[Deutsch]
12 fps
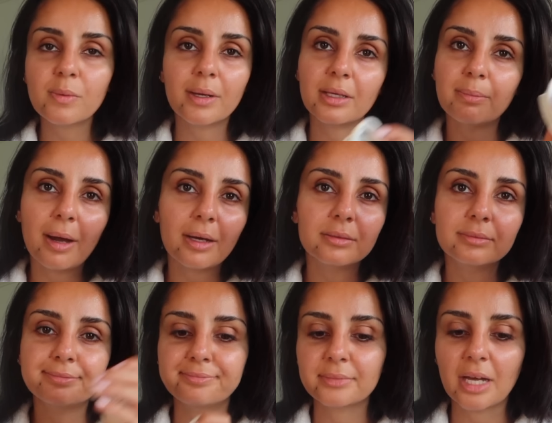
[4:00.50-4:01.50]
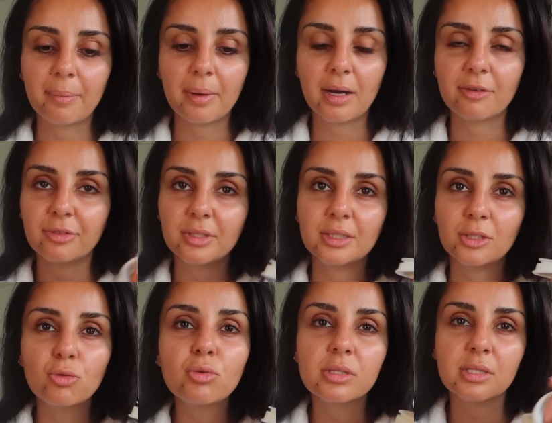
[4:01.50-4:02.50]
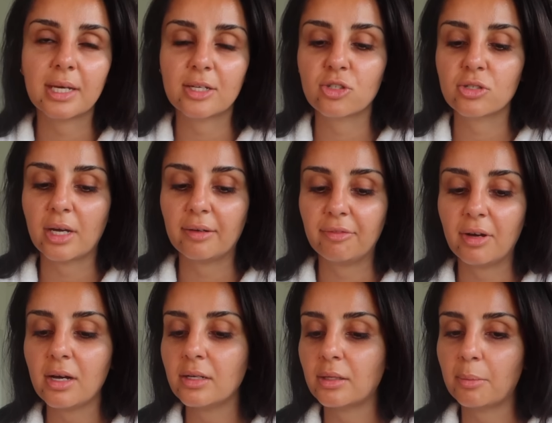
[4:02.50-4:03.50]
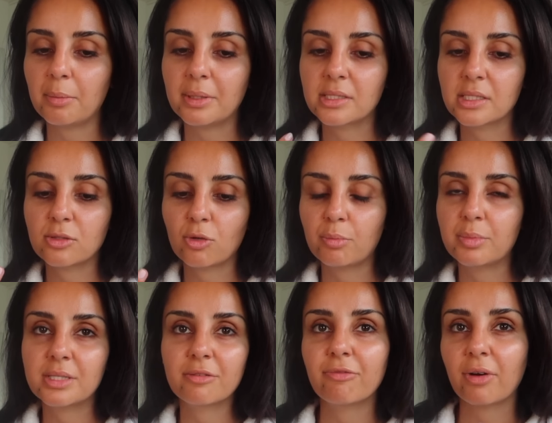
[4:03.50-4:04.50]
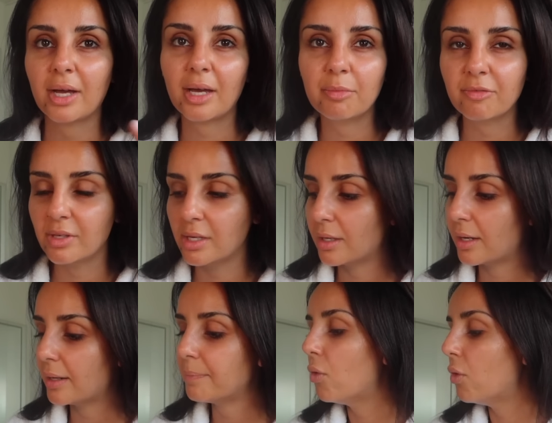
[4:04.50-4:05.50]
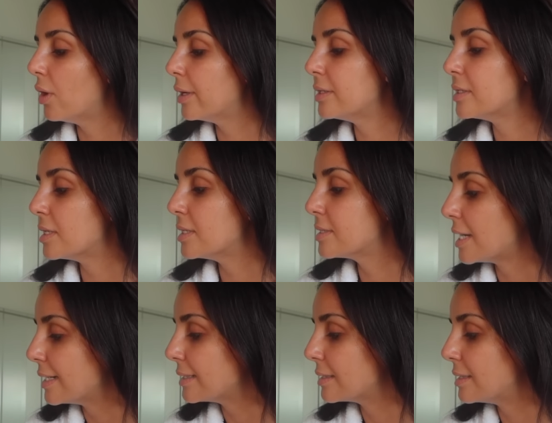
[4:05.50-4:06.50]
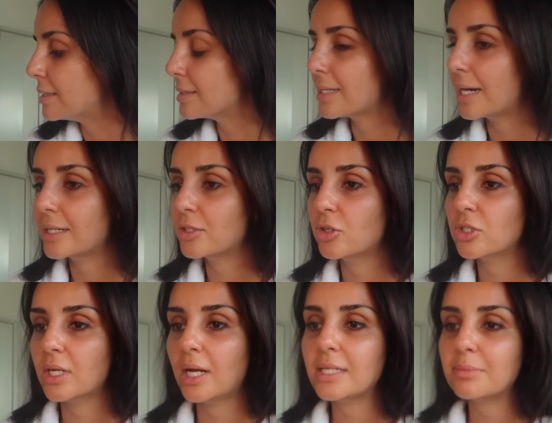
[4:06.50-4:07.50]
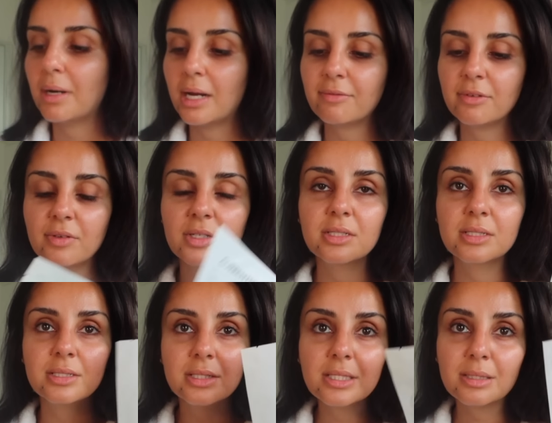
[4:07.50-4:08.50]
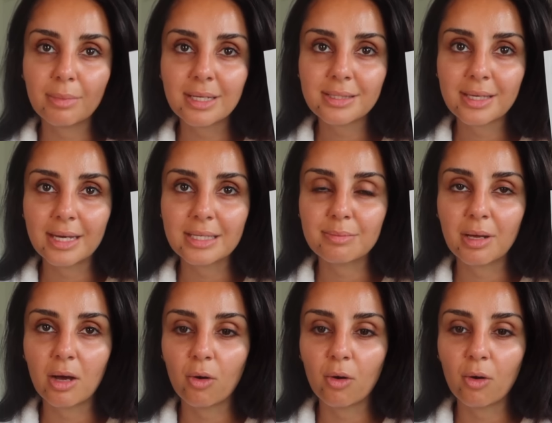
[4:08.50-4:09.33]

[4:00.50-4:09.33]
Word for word: man nicht machen, aber finde ich ein cooles Gadget einfach. Damit man sich noch ein bisschen freier bewegen kann. Und dann zeige ich euch gleich mal, wie wir diese diese Maske erstmal